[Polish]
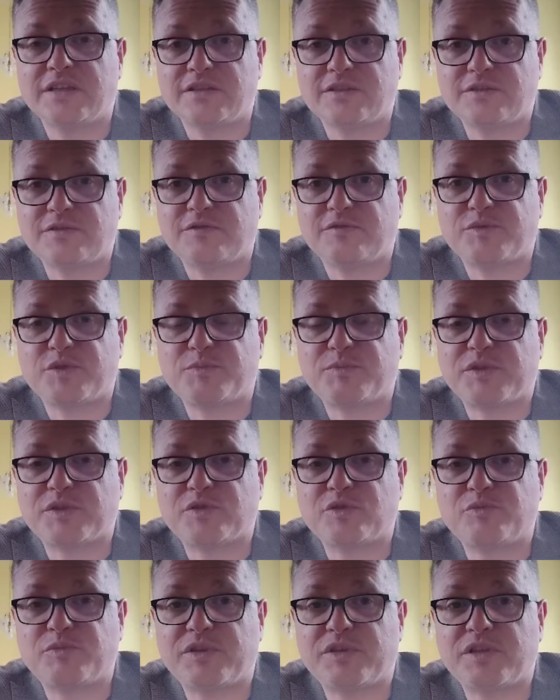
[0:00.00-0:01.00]
W
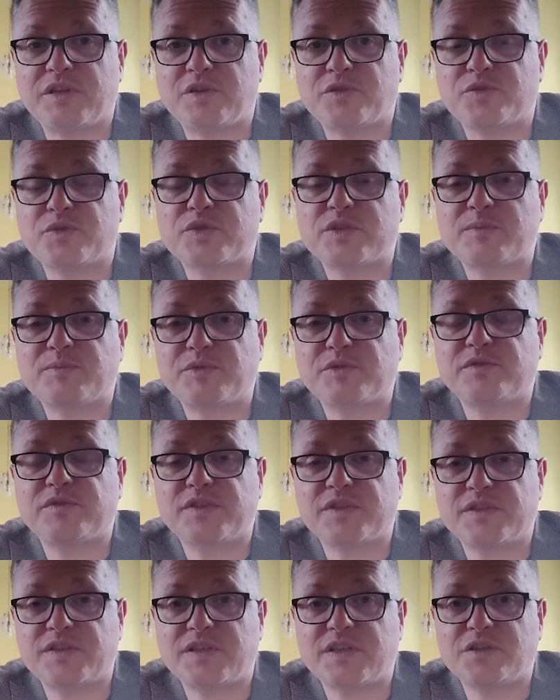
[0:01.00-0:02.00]
przypadku Pana Jezusa
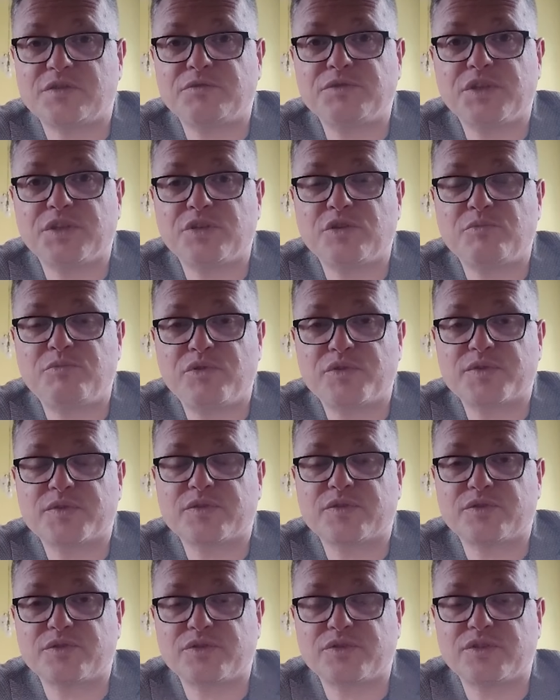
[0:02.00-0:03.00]
potwierdzają Jego
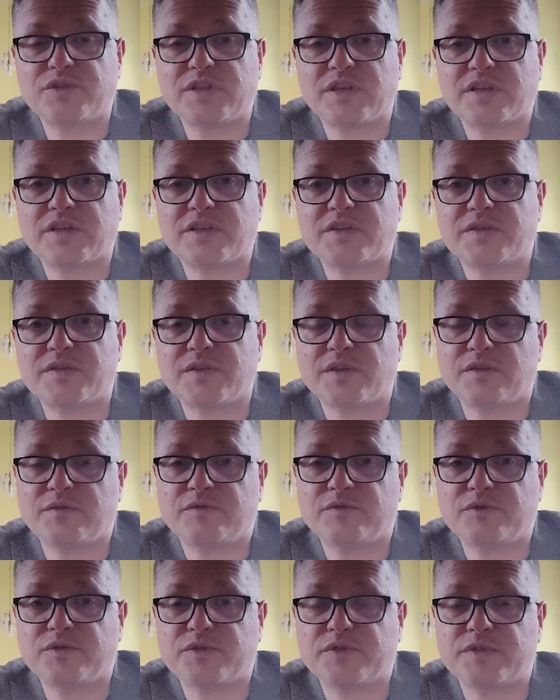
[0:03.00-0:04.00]
boskość i taka jest ich
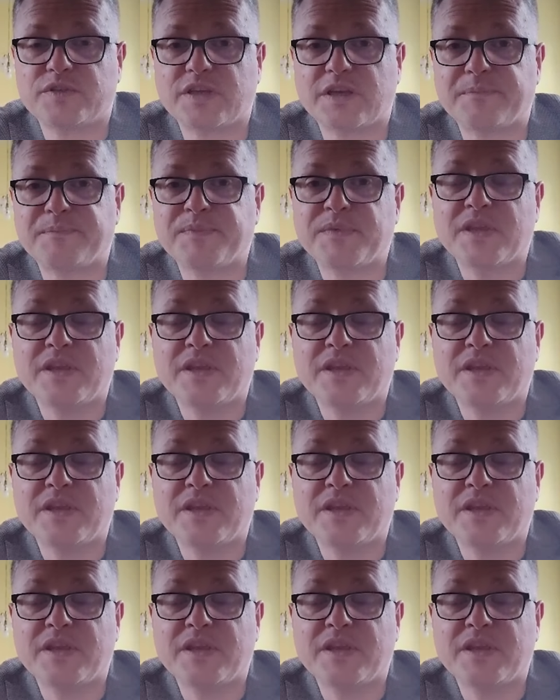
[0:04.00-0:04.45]
funkcja.